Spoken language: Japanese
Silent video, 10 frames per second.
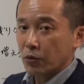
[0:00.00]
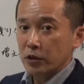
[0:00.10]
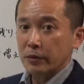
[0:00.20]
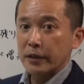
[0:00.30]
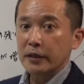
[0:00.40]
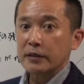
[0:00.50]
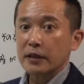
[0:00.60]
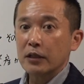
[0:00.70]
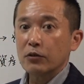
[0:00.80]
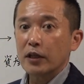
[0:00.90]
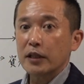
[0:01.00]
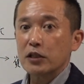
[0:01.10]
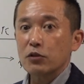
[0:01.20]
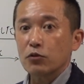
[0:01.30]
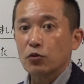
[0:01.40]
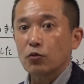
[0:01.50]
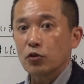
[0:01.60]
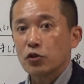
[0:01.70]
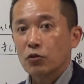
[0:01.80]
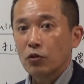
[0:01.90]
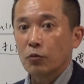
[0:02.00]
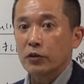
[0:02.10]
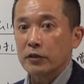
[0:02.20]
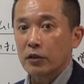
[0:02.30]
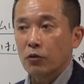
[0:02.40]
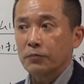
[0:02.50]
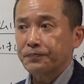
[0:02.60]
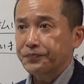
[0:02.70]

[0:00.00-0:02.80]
残せばいいですかの話をちょっとしようと思うんですけど、